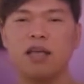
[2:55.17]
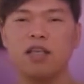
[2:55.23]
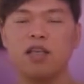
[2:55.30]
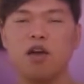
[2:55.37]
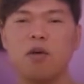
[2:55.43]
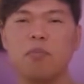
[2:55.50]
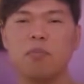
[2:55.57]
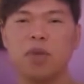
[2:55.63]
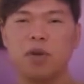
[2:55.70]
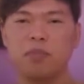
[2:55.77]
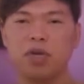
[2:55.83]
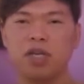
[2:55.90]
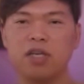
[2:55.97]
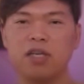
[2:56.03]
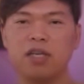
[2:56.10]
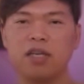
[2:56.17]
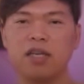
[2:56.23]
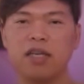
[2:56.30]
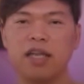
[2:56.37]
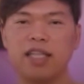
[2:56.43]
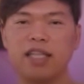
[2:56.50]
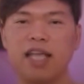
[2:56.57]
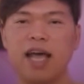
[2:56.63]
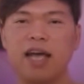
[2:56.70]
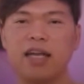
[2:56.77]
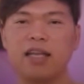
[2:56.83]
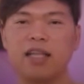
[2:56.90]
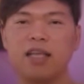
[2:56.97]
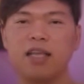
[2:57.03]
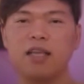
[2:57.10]
ย่อมประพฤติในทาง
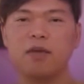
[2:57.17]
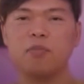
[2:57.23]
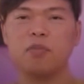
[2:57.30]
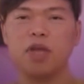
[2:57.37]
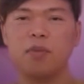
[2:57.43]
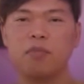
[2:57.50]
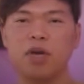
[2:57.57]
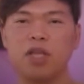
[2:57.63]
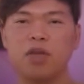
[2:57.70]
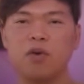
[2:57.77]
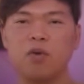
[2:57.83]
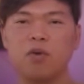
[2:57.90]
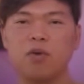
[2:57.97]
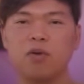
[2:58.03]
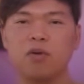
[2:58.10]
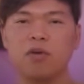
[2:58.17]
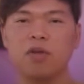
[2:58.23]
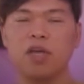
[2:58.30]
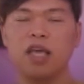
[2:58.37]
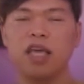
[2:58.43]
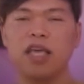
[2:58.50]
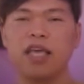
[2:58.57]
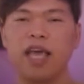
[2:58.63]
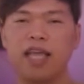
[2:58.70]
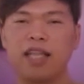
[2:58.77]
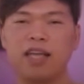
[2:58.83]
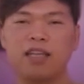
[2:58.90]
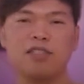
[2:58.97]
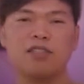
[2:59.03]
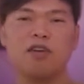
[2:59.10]
ที่เป็นประโยชน์แก่
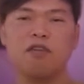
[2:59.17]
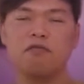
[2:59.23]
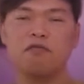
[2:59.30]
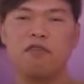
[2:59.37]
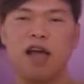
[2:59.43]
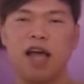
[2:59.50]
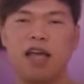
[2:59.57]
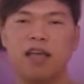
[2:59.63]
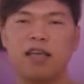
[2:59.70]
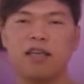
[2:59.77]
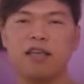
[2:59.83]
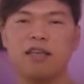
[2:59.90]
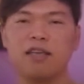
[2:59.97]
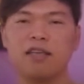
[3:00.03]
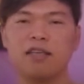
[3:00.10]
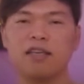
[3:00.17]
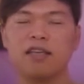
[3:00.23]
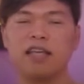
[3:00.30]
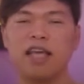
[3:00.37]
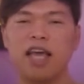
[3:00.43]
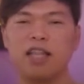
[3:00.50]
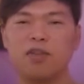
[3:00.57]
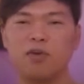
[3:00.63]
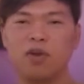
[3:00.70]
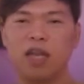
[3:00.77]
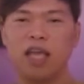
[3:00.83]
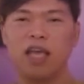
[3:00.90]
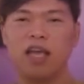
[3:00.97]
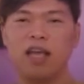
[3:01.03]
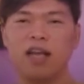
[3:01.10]
ทั้งสองฝ่ายคือแก่ตนเอง